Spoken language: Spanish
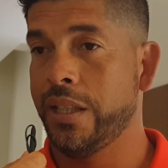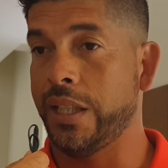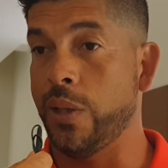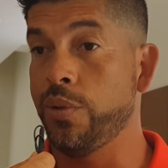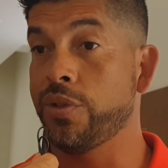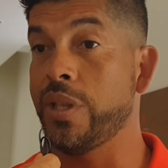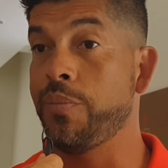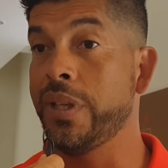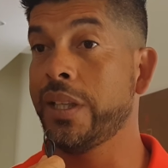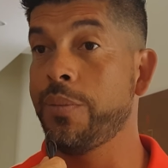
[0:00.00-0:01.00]
que uno se
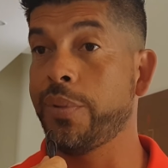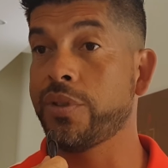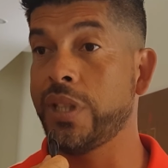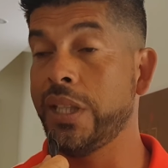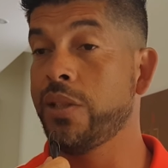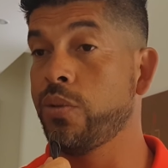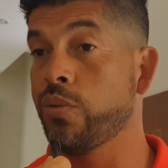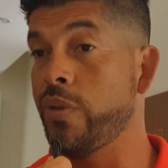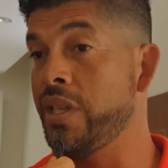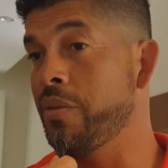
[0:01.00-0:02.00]
pierde por seguir su
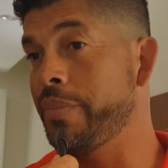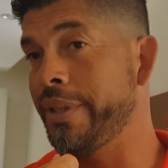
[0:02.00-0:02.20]
sueño,